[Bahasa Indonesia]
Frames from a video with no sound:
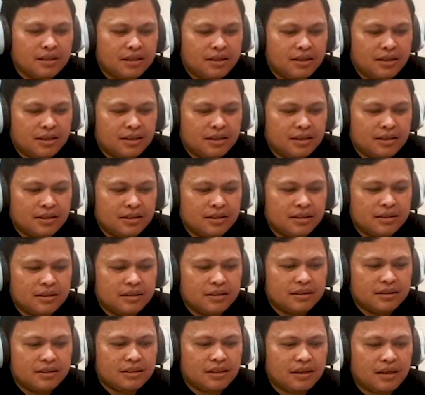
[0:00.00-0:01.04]
eh,
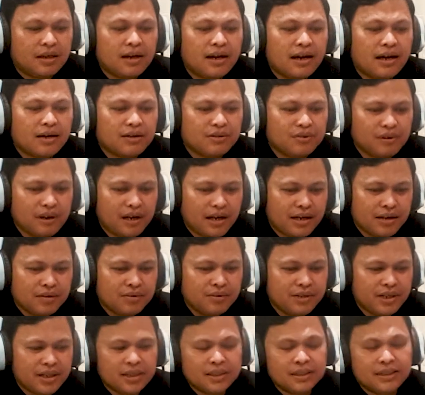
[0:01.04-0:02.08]
lagu-lagu
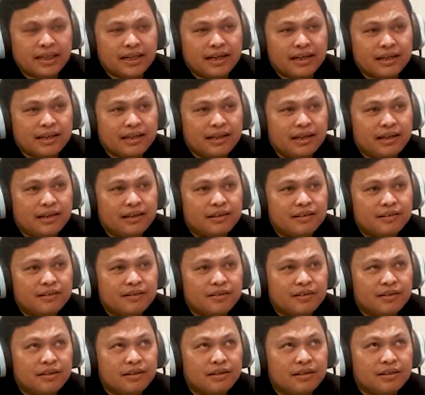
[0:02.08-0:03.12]
uh, yang ditarikan
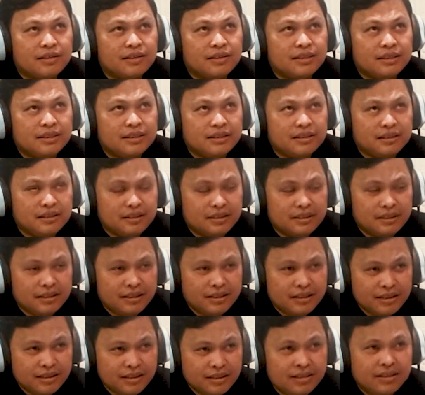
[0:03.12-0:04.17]
hmm.
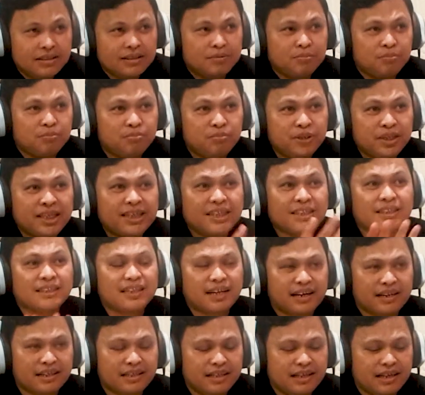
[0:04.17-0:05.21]
dibikin
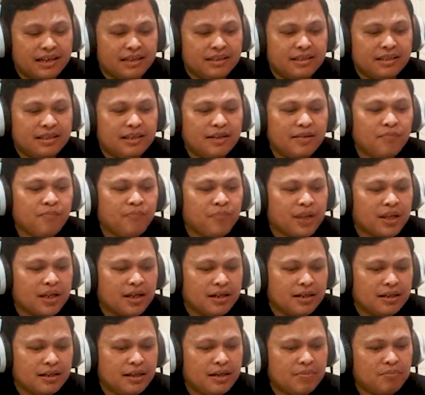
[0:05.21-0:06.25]
tariannya
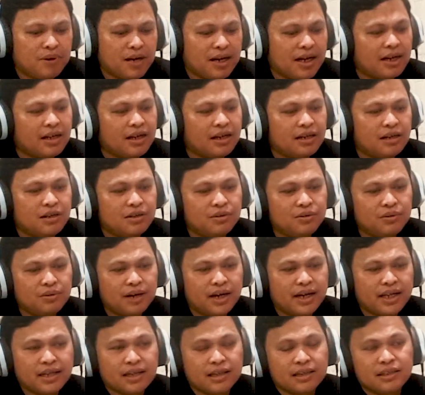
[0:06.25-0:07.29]
hmm. dan bahkan ada
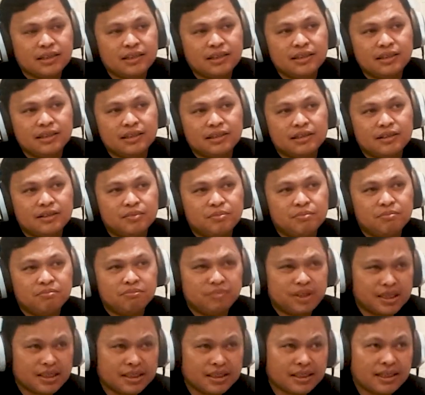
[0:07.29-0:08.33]
doa yang di
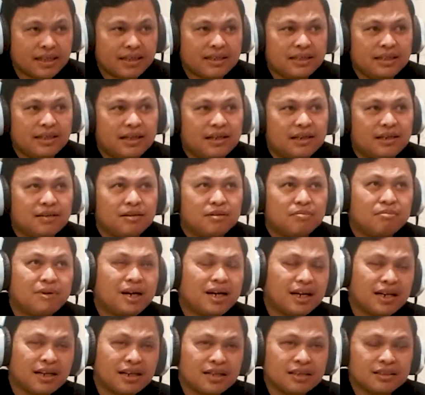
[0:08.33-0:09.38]
bikin tarian. Mm -hmm.
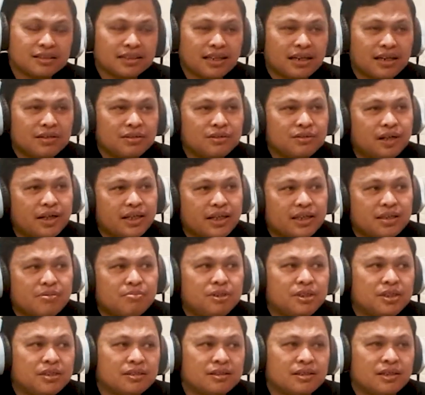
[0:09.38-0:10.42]
Bahkan ada sekarang doa yang
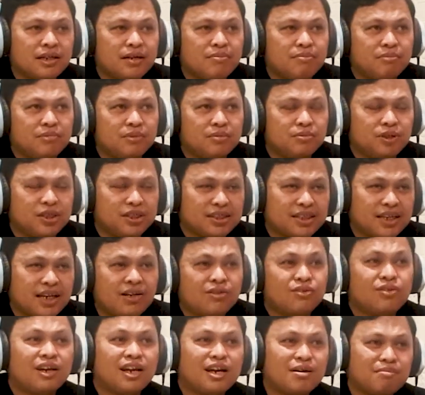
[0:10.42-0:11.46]
dibikin senam. Bukan
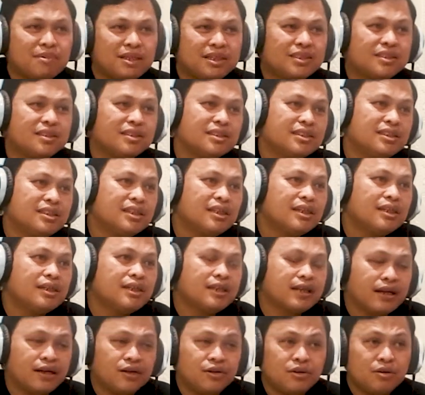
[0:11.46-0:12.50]
sekarang, udah lama sih.
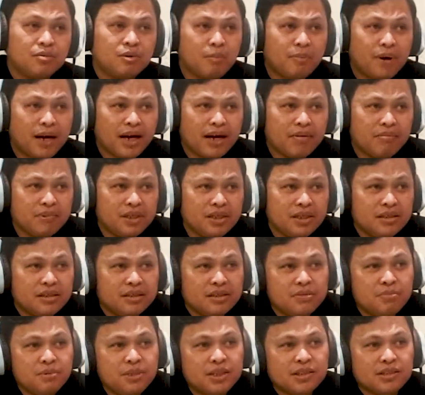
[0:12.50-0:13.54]
Mm. Kayak doa Bapak kami
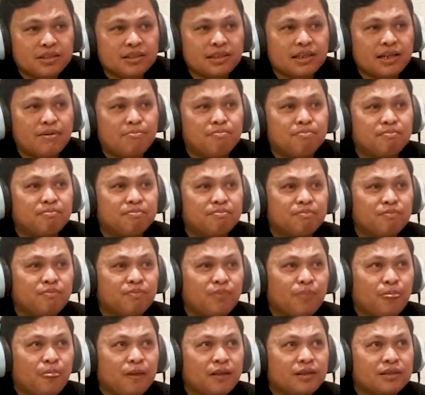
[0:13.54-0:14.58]
dibikin senam.
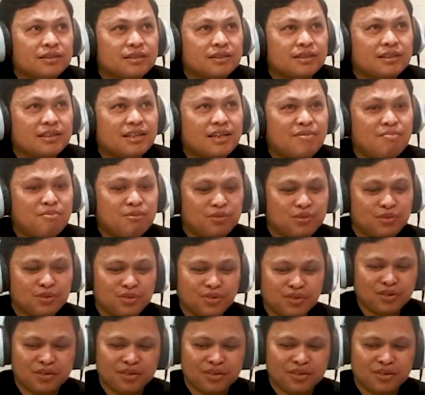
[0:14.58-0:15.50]
Waduh, senam juga. untuk